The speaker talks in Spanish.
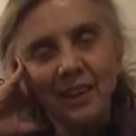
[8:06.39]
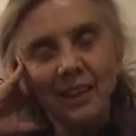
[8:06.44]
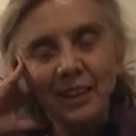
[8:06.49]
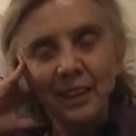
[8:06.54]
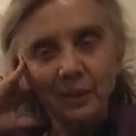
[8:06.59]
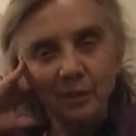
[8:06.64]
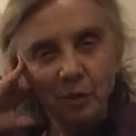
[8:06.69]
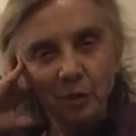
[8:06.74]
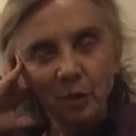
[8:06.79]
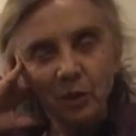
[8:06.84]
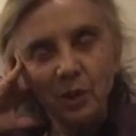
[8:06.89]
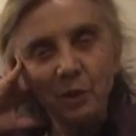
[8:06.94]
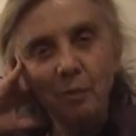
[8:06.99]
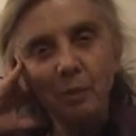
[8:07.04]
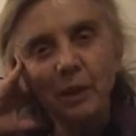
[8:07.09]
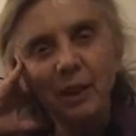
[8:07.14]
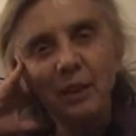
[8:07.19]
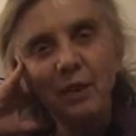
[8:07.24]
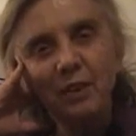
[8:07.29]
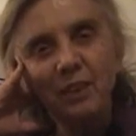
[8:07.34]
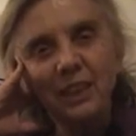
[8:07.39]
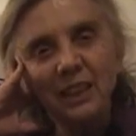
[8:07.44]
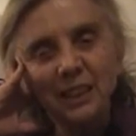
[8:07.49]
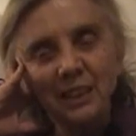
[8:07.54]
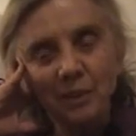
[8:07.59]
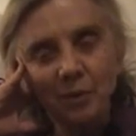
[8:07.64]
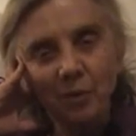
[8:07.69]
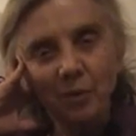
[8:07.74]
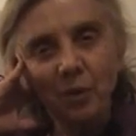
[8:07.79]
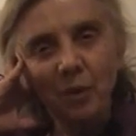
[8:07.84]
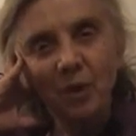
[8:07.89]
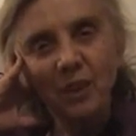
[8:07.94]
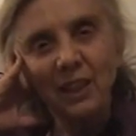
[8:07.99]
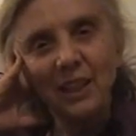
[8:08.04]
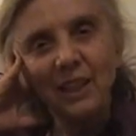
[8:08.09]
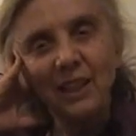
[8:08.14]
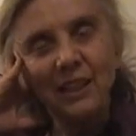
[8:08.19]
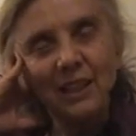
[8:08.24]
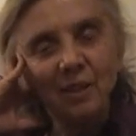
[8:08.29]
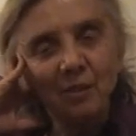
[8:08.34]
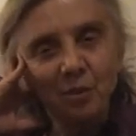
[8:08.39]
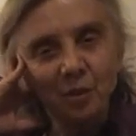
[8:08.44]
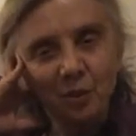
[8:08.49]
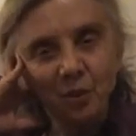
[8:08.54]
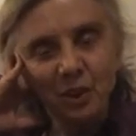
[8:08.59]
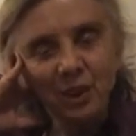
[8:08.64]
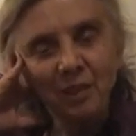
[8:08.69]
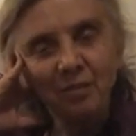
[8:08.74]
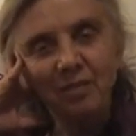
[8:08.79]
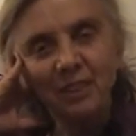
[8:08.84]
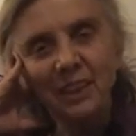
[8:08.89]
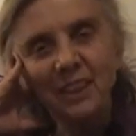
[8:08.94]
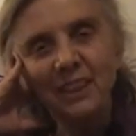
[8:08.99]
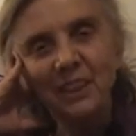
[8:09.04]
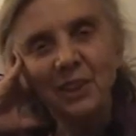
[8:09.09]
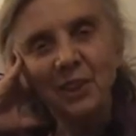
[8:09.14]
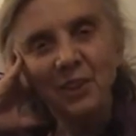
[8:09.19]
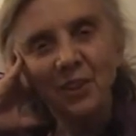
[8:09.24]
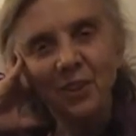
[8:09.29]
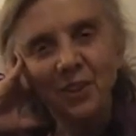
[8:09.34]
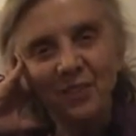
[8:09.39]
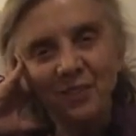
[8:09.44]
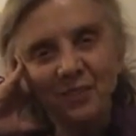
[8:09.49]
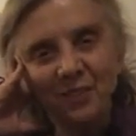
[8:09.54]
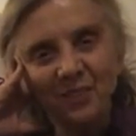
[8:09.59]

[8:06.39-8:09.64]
libros de periodismo y libros de ficción.